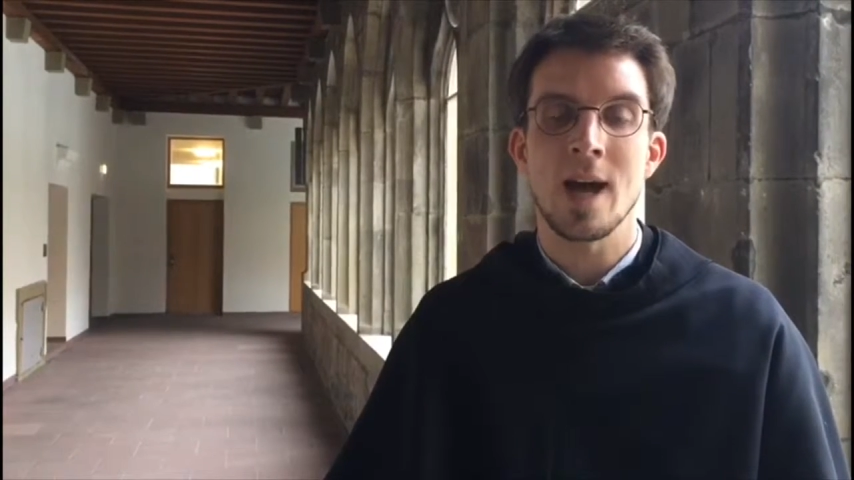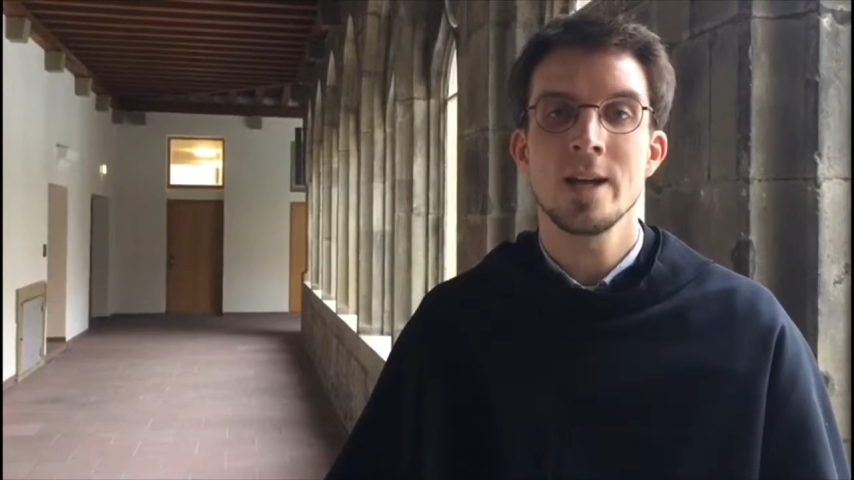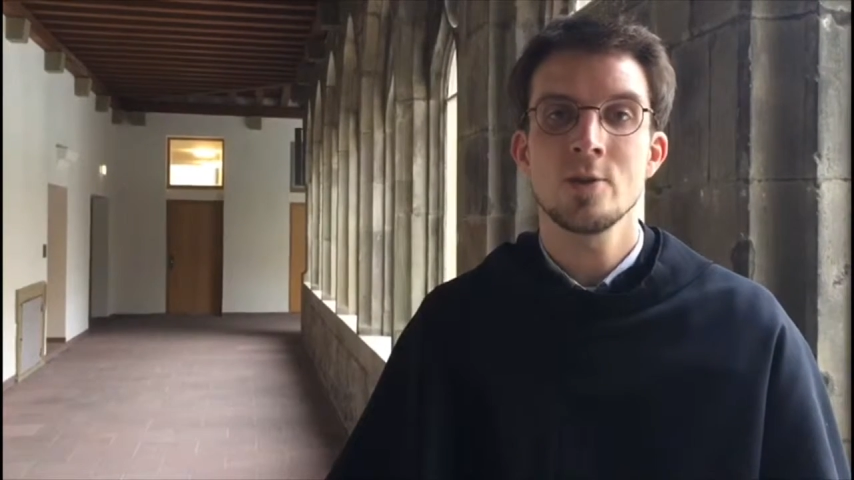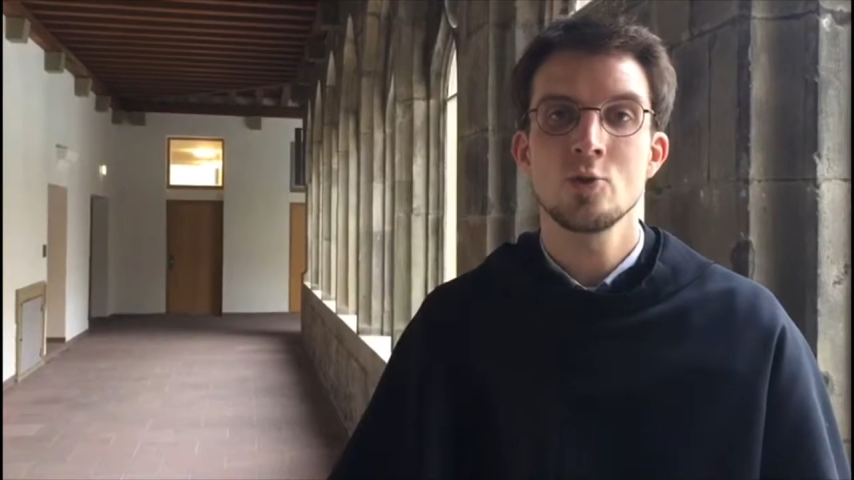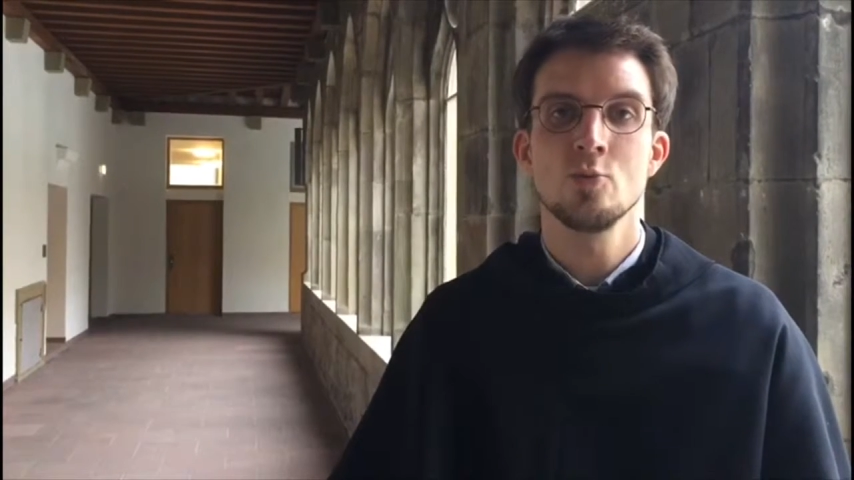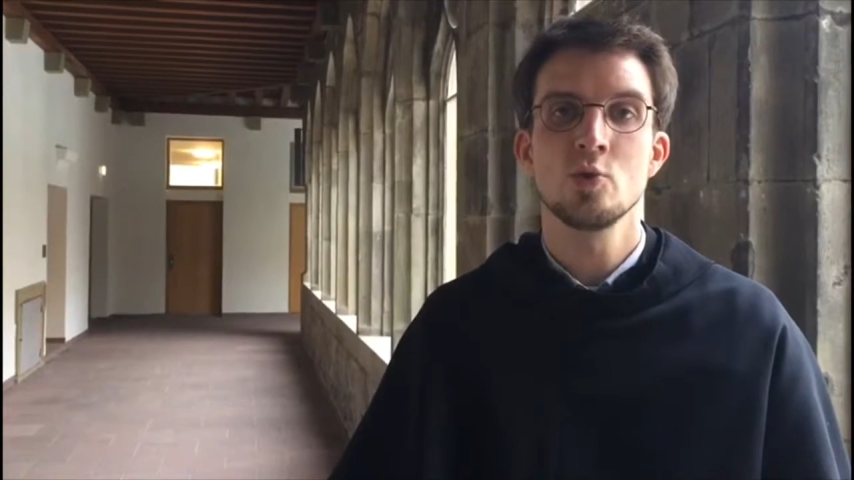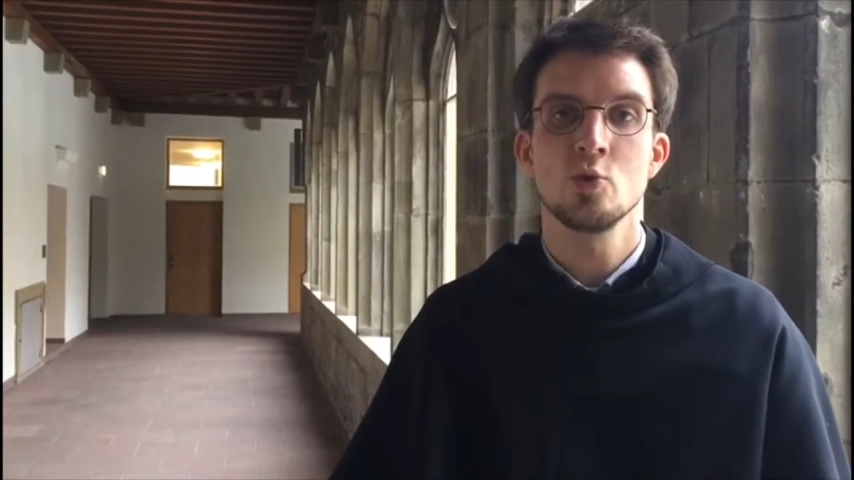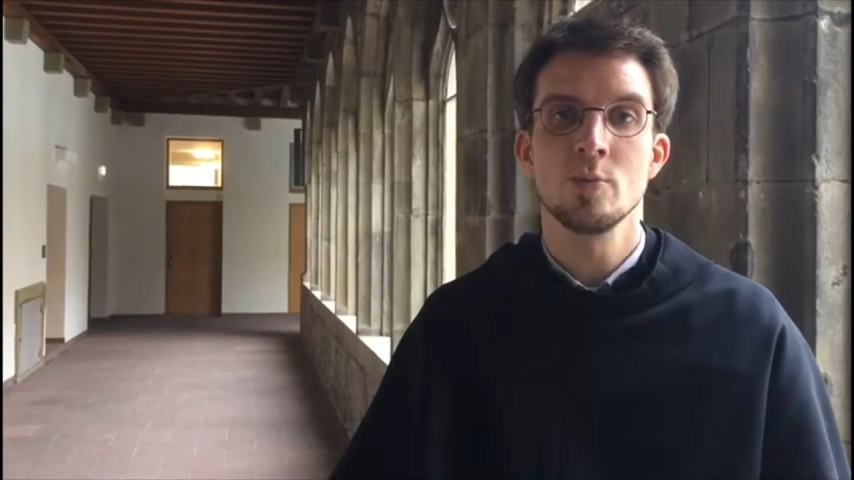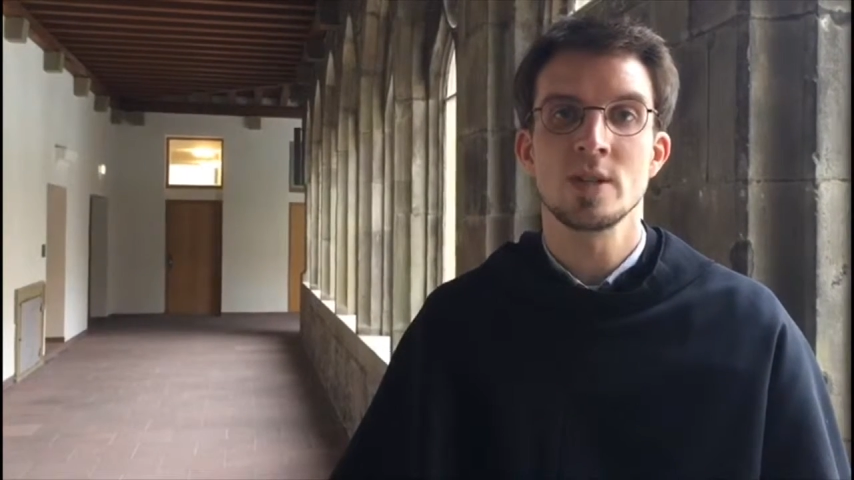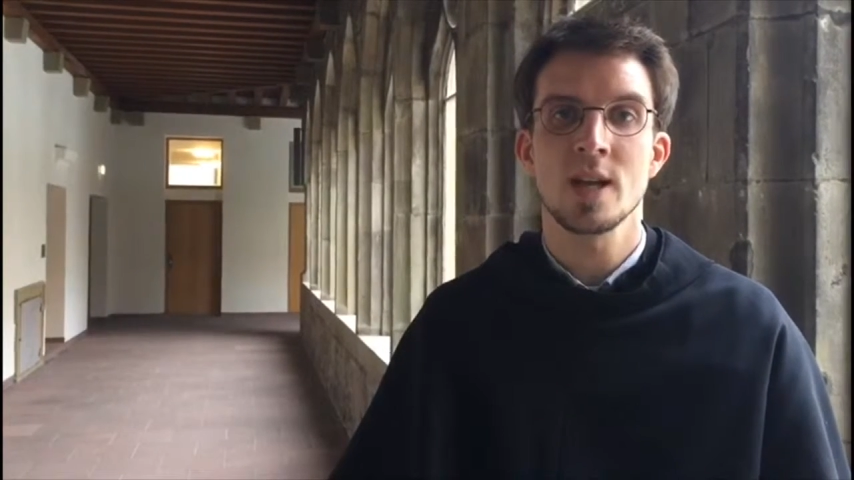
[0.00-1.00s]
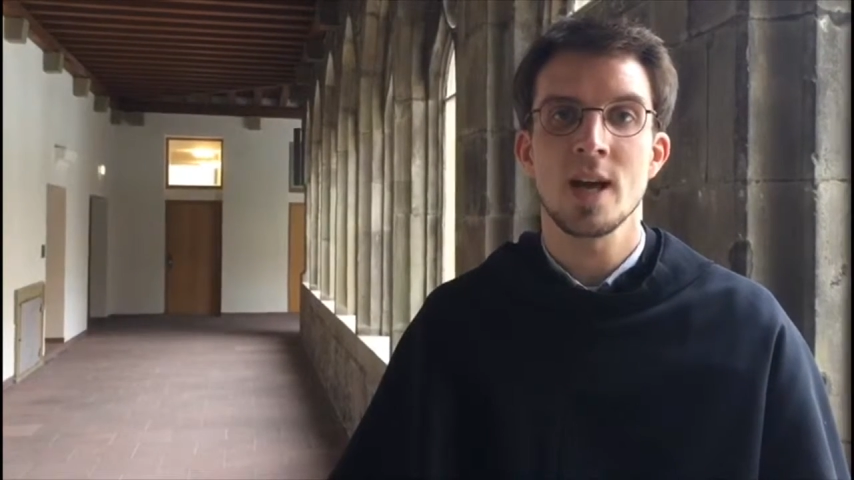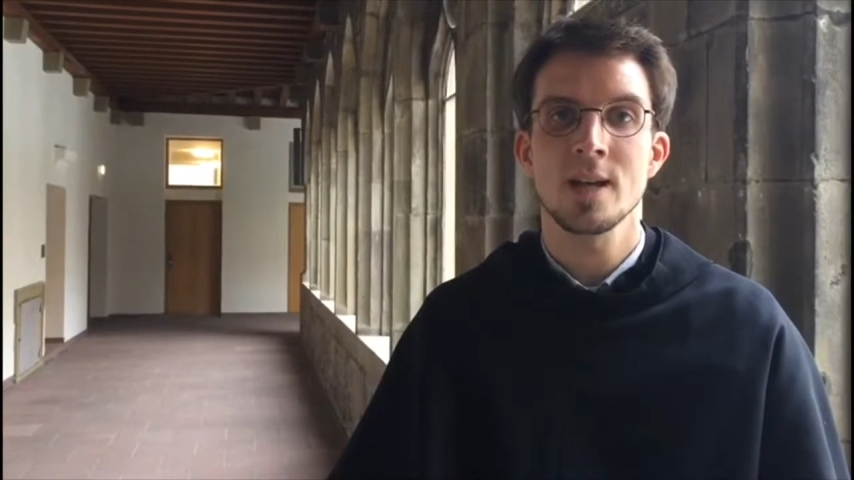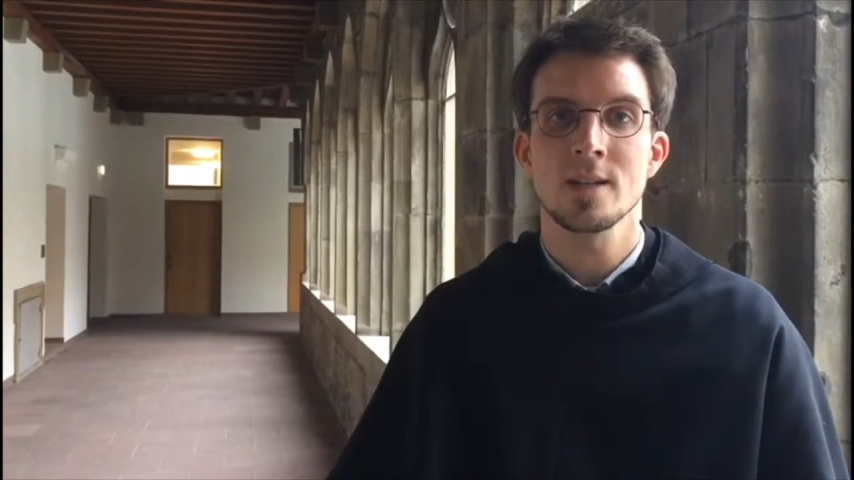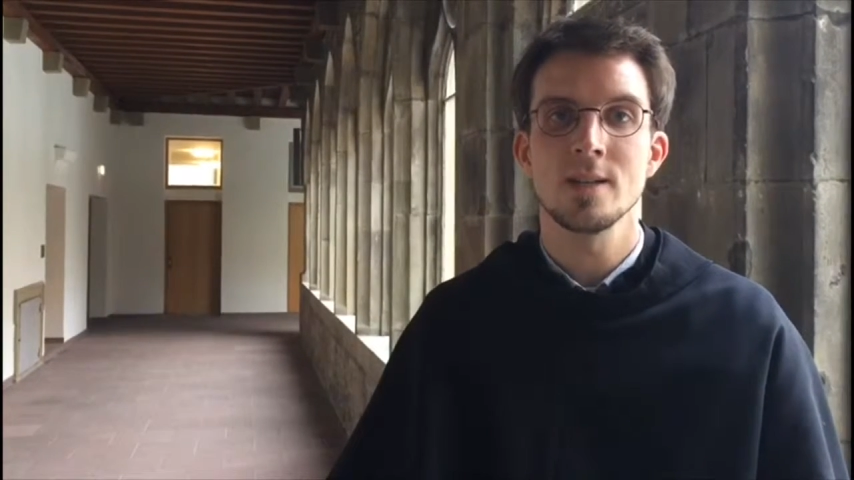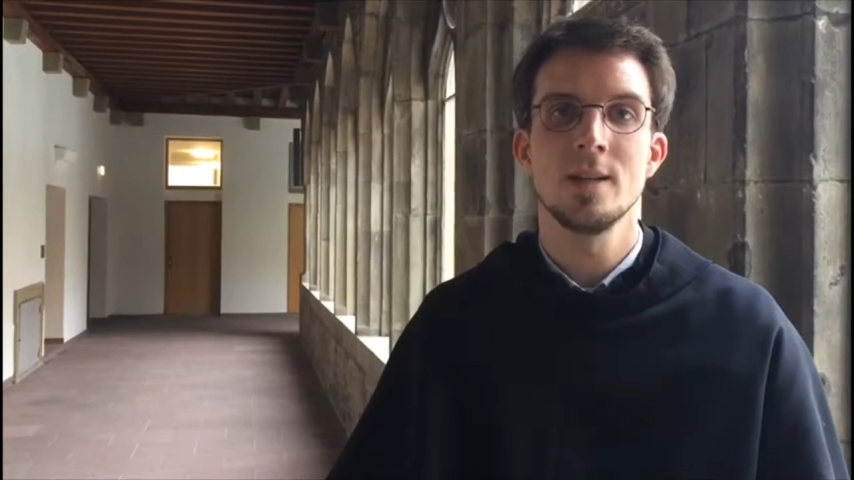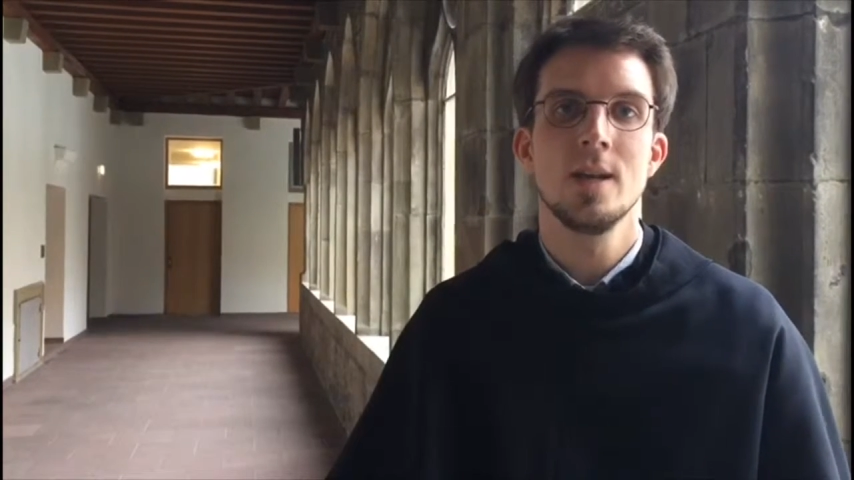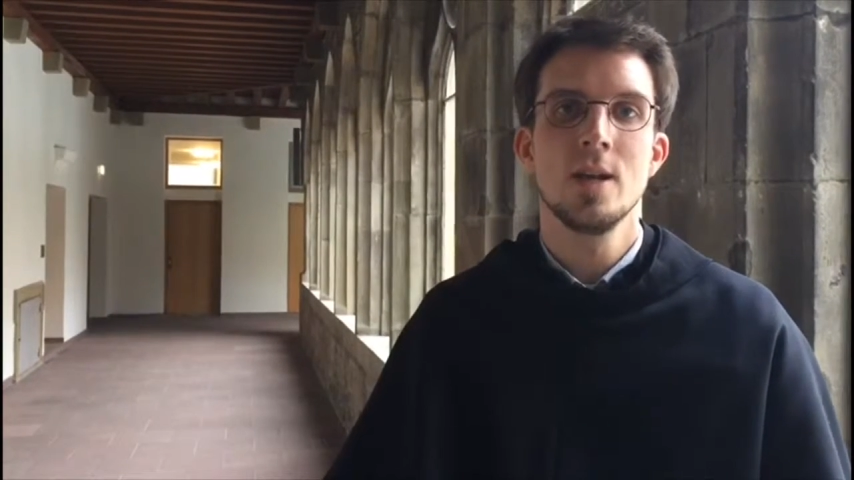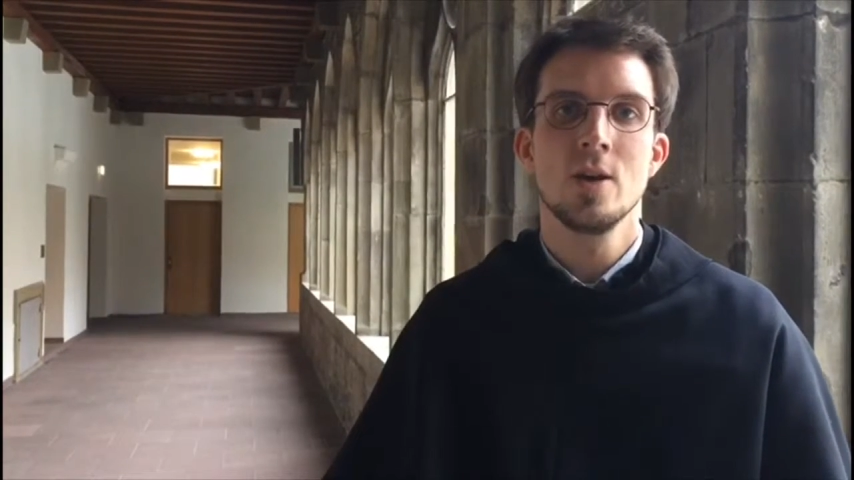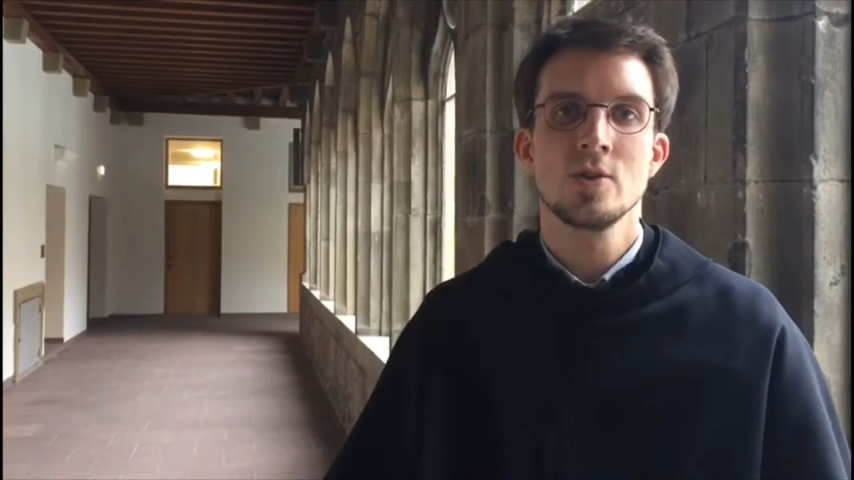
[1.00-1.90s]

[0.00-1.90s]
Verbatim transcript: Reichtum zu betrachten,